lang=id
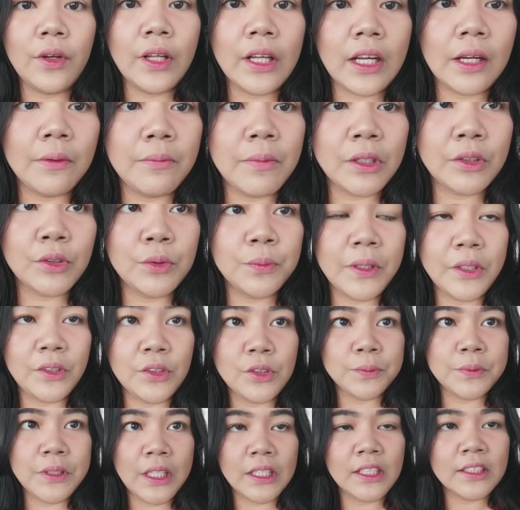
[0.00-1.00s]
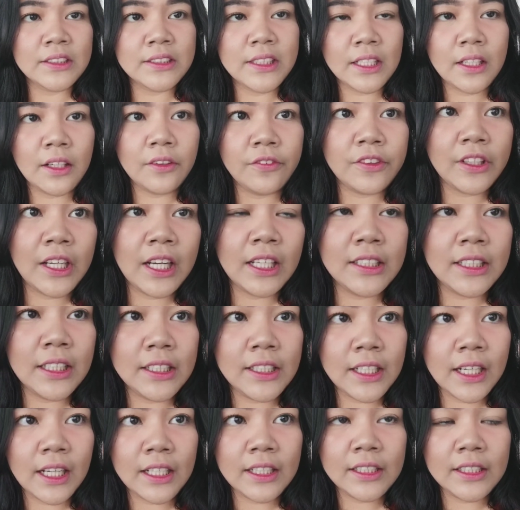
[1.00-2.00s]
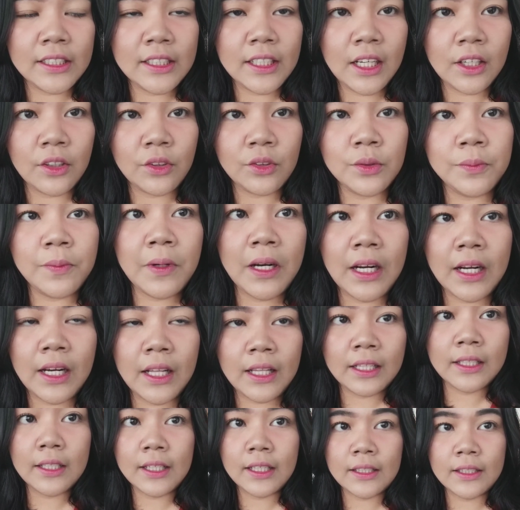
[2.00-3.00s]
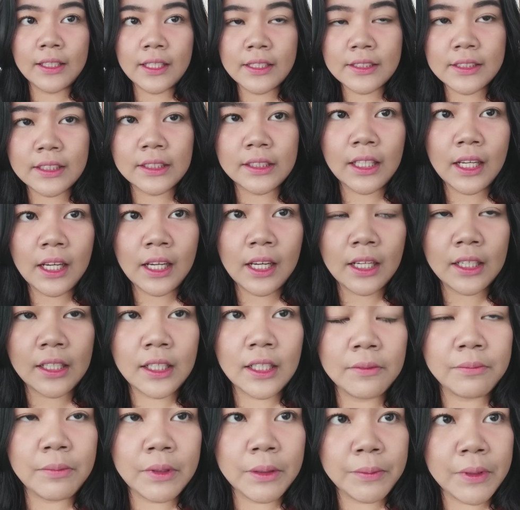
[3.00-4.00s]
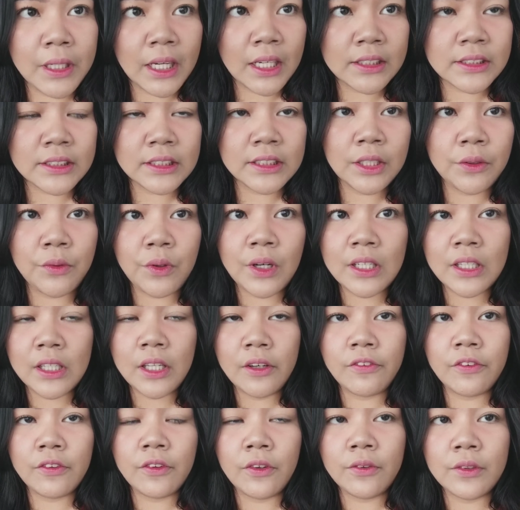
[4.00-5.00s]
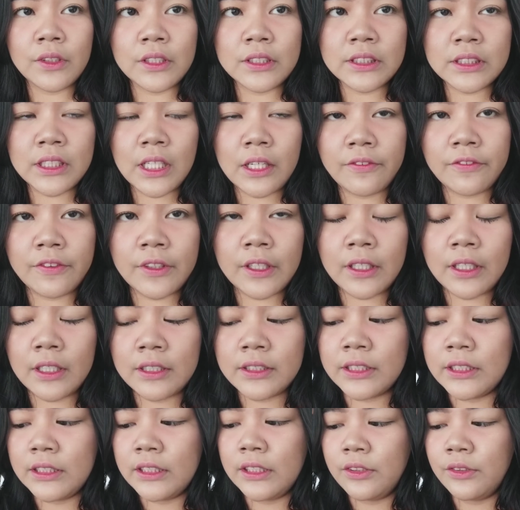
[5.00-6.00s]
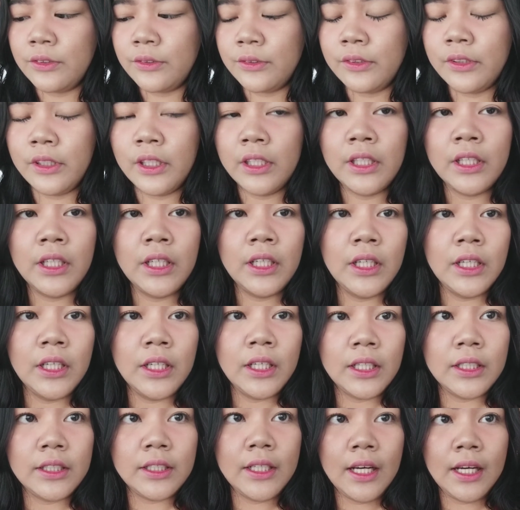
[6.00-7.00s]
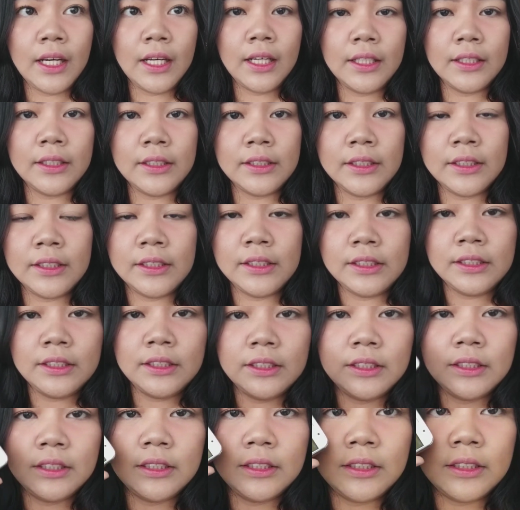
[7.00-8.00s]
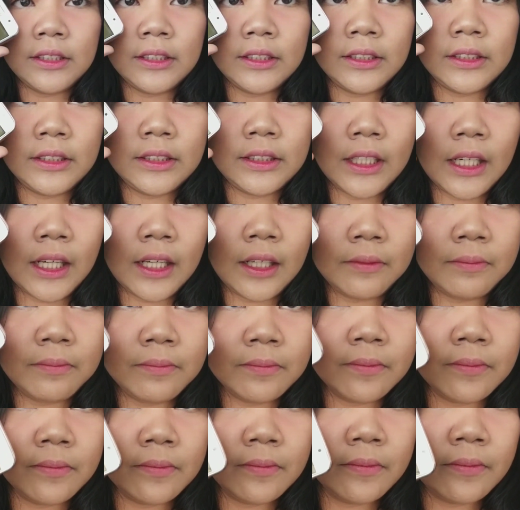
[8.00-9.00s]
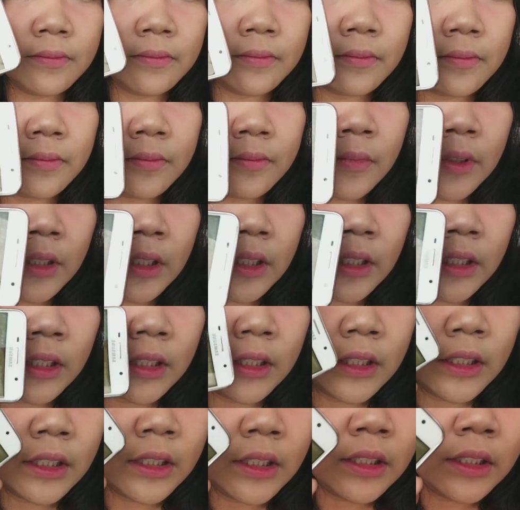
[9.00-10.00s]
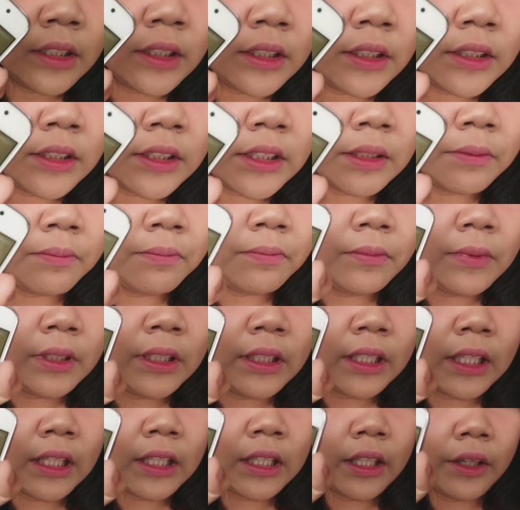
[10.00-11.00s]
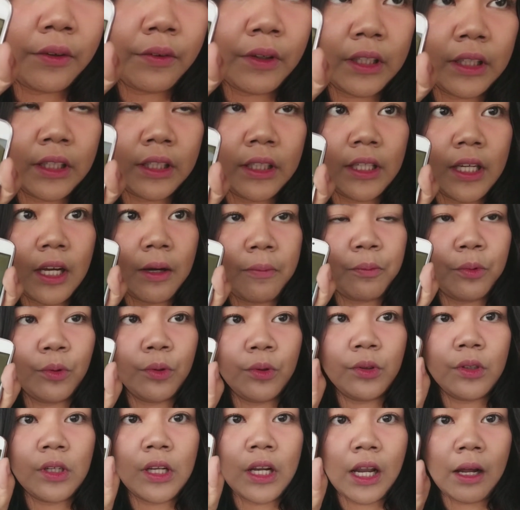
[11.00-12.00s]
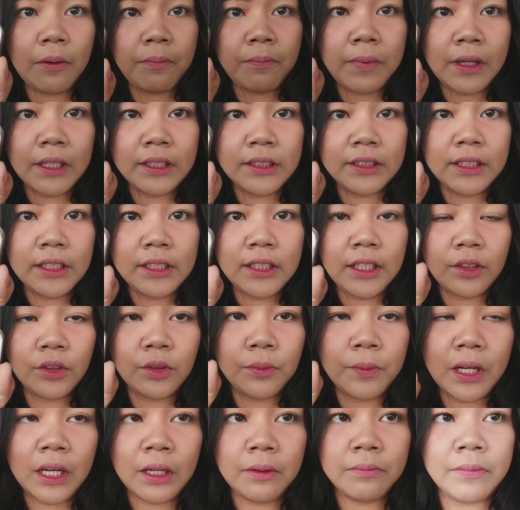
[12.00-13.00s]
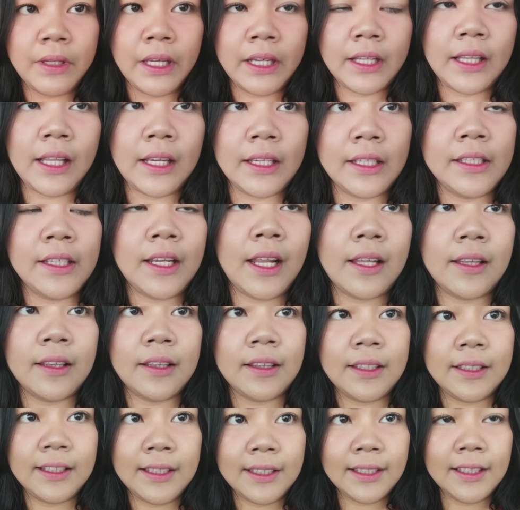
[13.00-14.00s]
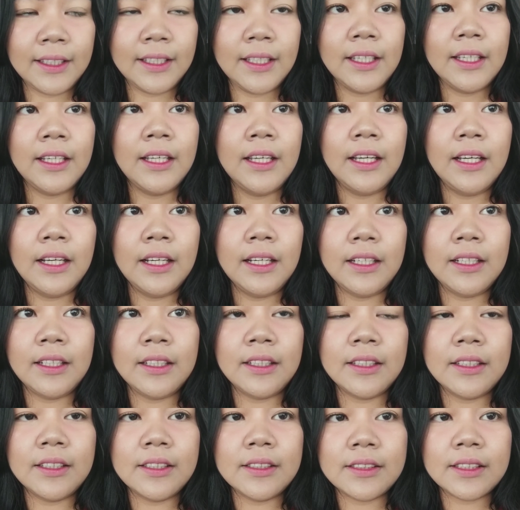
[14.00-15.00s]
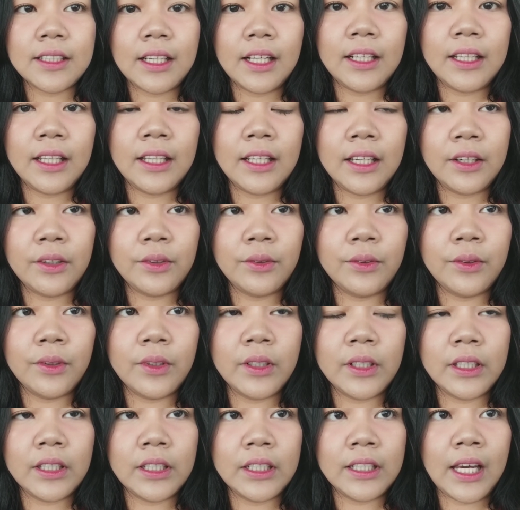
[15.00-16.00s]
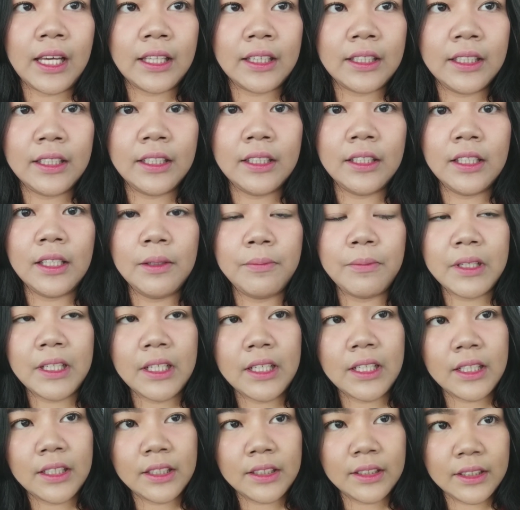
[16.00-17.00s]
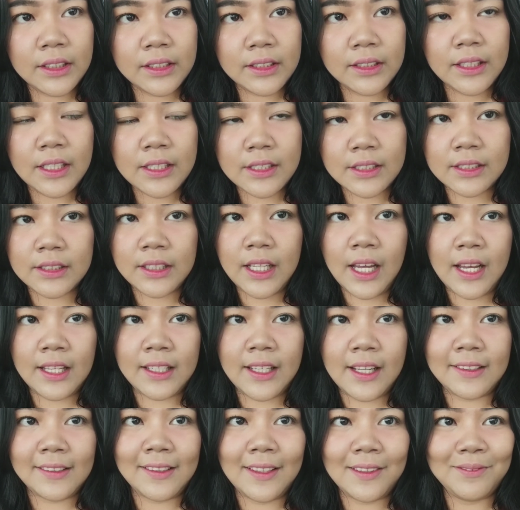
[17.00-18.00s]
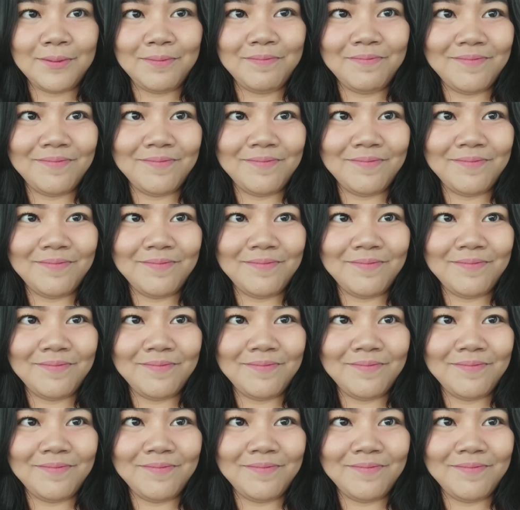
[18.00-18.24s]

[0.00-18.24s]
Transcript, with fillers: back to my youtube channel channel kita jadi kali ini aku bakalan ngetes ketahanan BB kasinnya Wardah Flawless Cover Kasin itu dan ini di jam 9 lewat 38 jadi aku bakal back lagi nanti eh, sekalian aku ngeliatin gimana tes ketahanannya